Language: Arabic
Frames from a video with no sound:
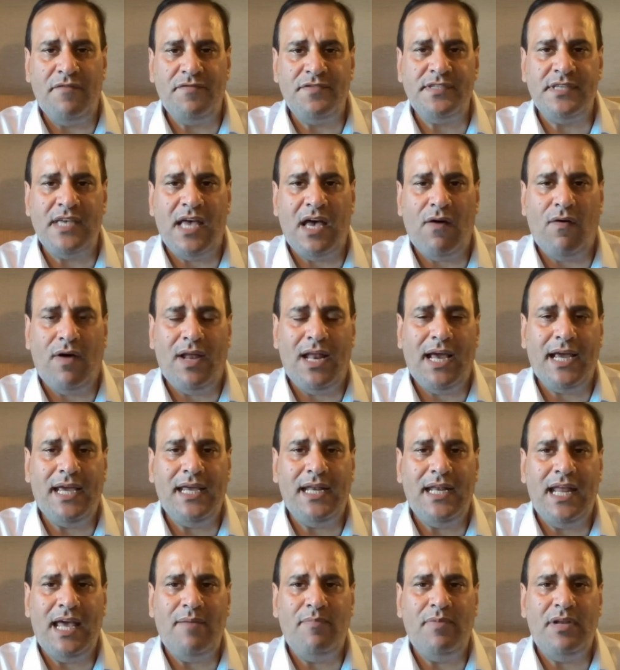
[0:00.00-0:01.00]
نفسها
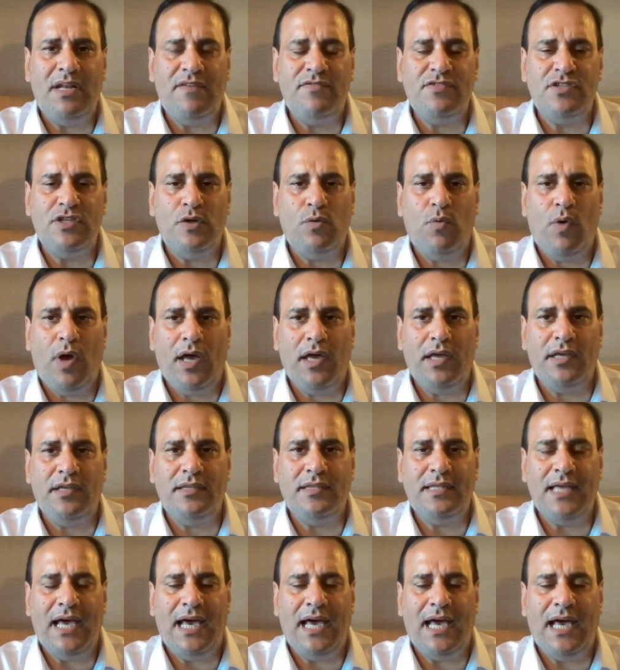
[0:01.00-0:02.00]
ولكنها بنفس
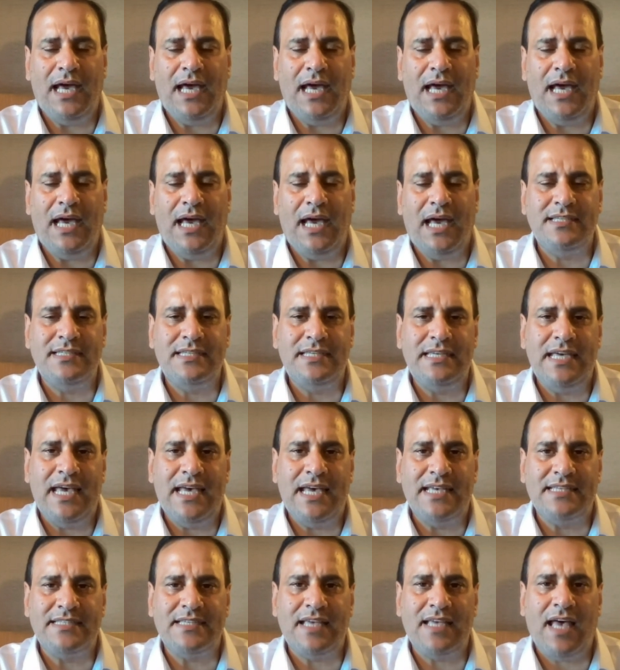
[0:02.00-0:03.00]
الوقت تعلم بأن
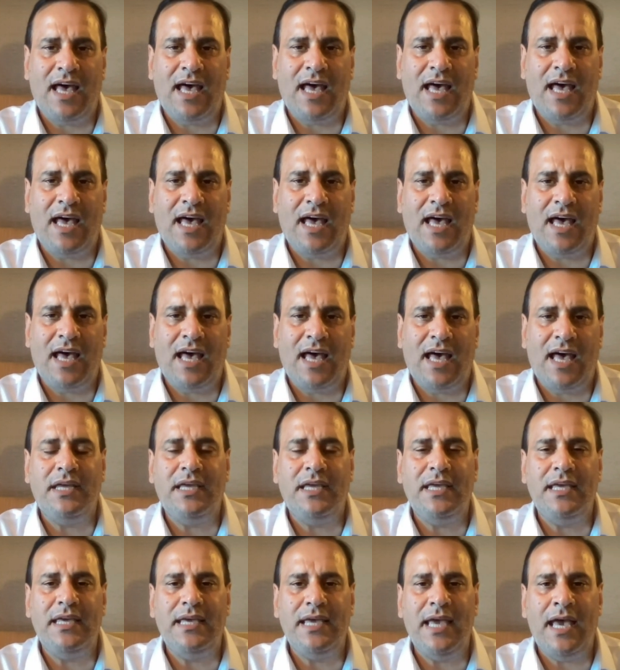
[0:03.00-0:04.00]
هناك سياسة
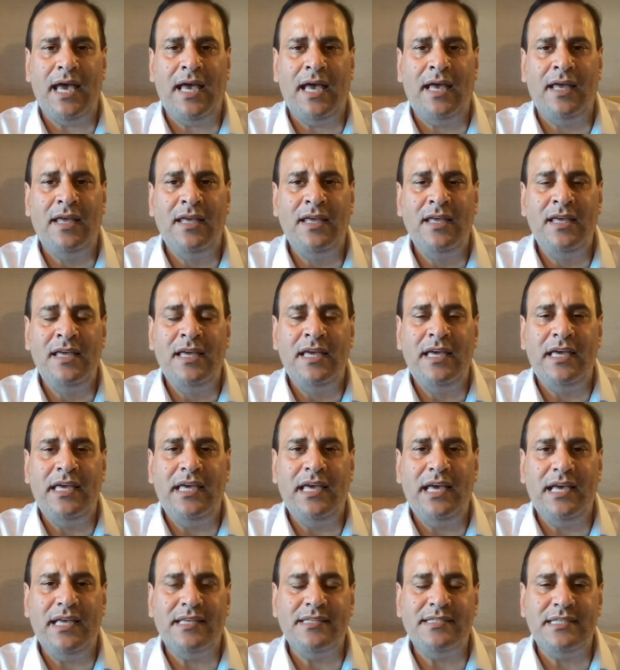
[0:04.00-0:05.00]
خارجية أمريكية
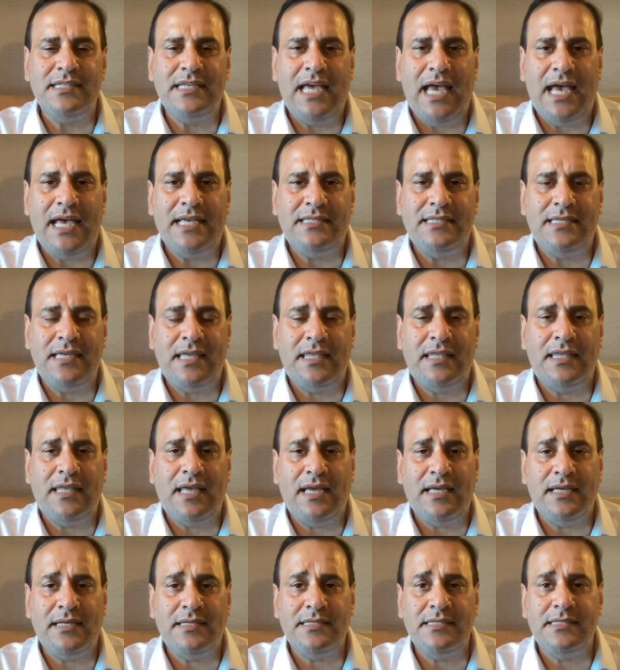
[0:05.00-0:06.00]
هي
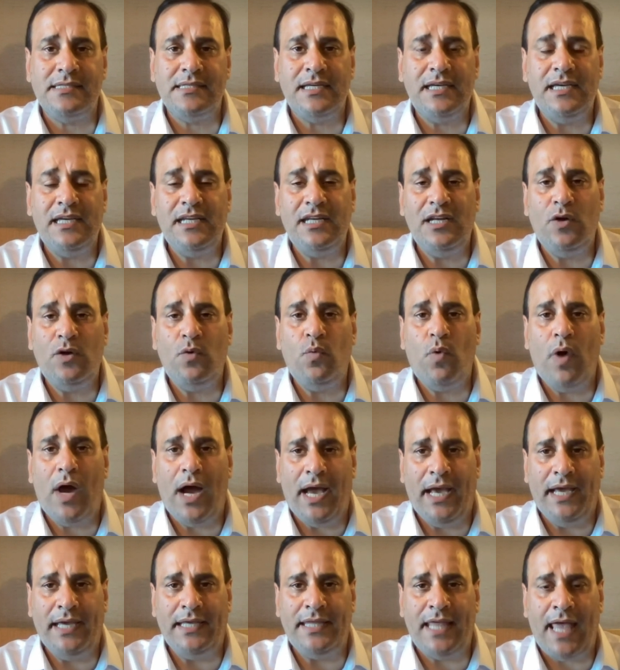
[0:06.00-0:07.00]
سياسة الصين
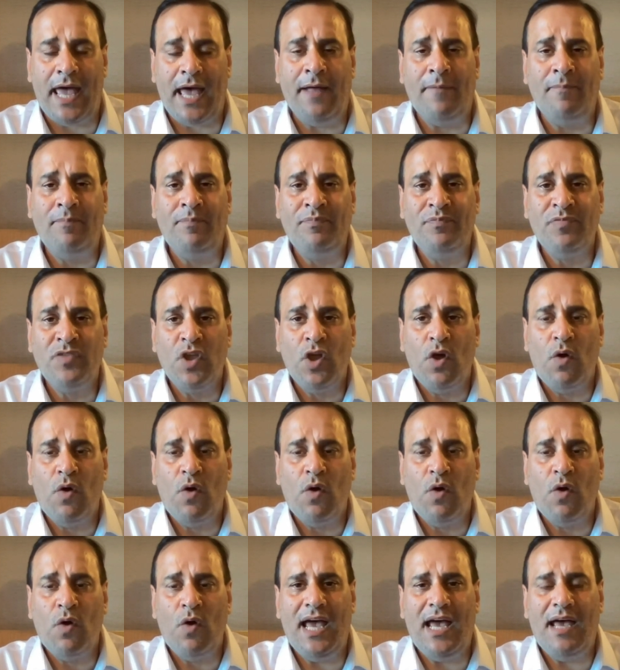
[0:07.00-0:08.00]
الواحدة
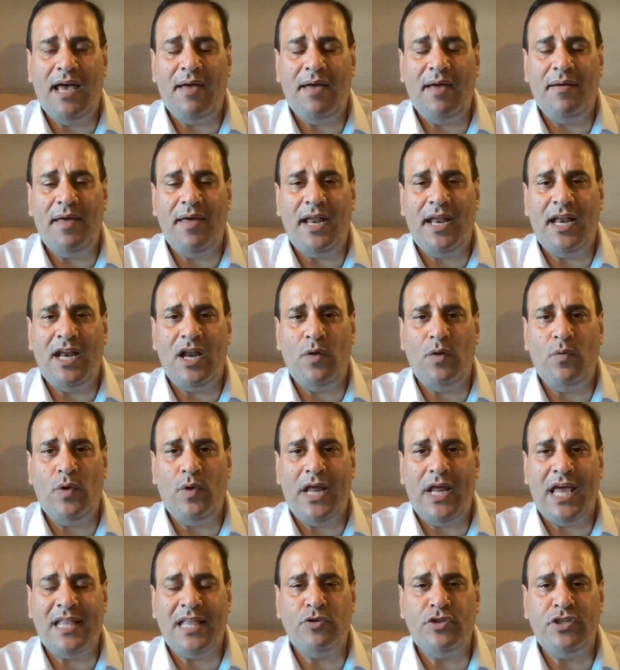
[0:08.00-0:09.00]
ومعناها أن
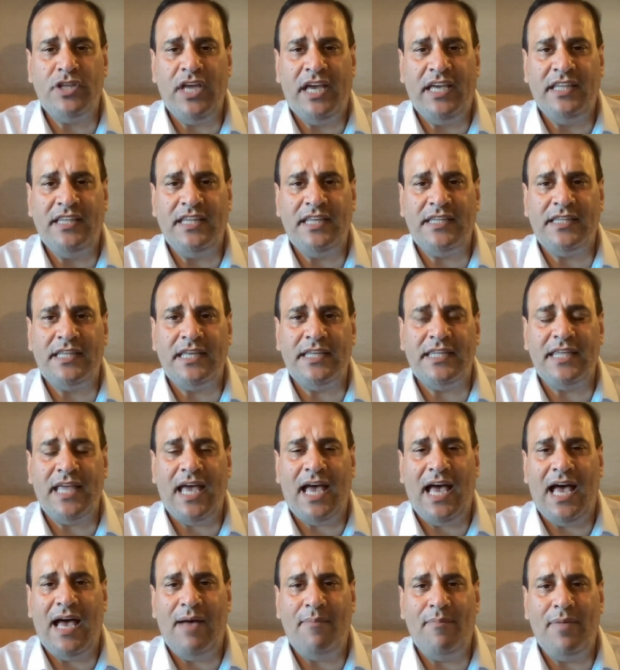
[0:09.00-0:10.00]
الولايات المتحدة
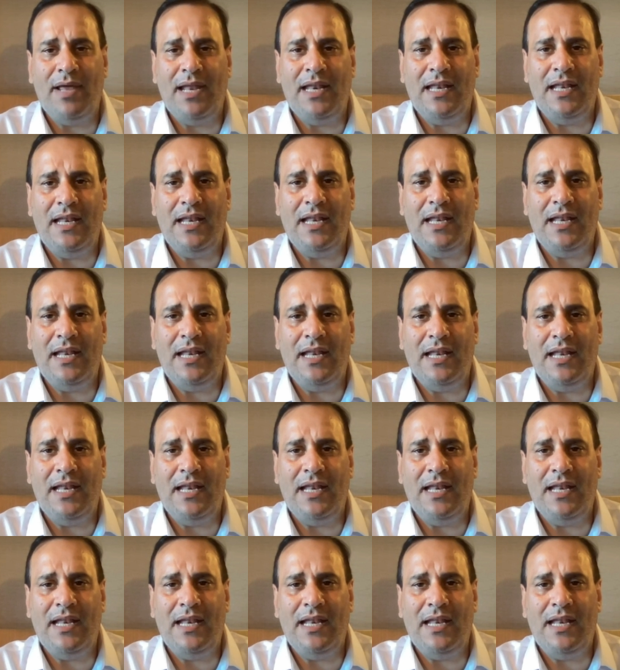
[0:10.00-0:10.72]
تتعامل